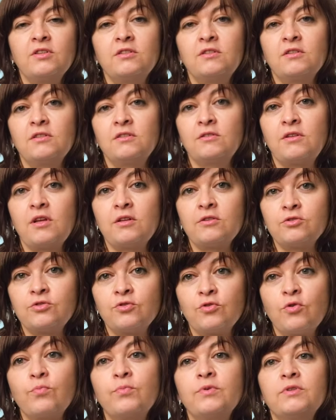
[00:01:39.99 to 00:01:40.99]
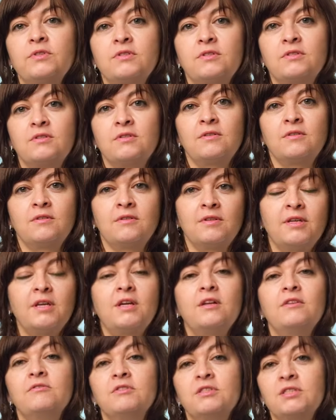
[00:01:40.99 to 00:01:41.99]
это должно быть
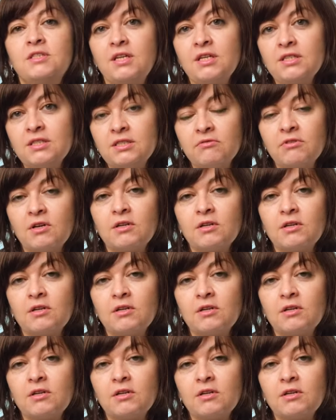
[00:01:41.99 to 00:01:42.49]
гелевое средство,